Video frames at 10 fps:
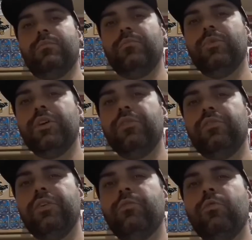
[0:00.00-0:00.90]
Porque eu
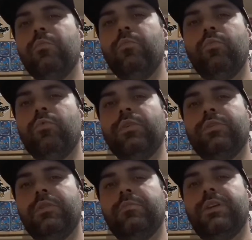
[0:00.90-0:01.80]
fico
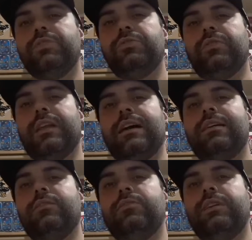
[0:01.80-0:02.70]
muito
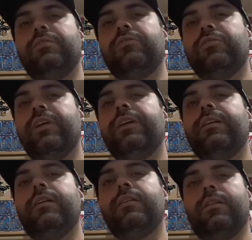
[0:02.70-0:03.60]
impressionado em
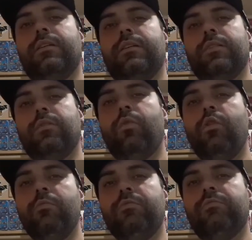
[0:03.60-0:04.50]
ver
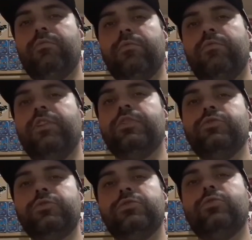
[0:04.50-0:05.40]
como
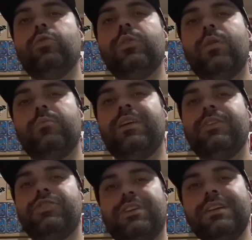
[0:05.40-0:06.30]
vídeos
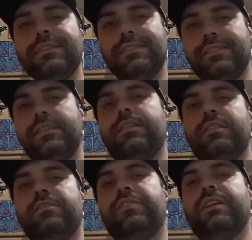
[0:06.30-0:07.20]
totalmente
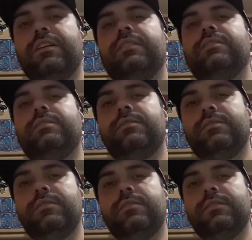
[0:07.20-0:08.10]
insignificantes
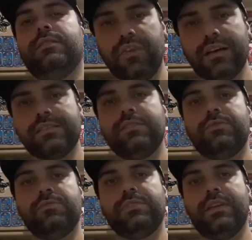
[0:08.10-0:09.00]
fazem
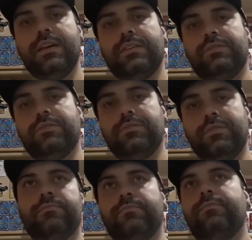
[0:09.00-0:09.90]
sucesso.
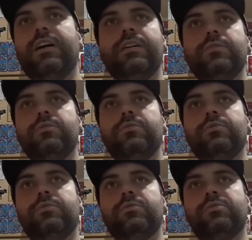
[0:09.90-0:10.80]

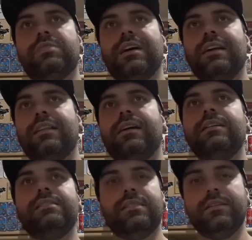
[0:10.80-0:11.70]
Vários
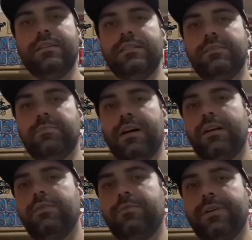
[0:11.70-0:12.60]
canais aí que
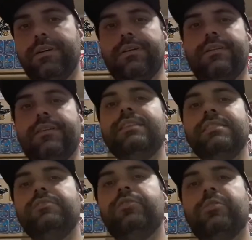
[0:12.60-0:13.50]
espalham a
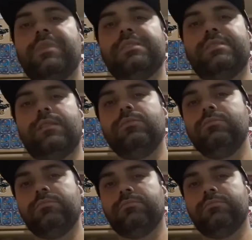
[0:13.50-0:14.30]
desinformação,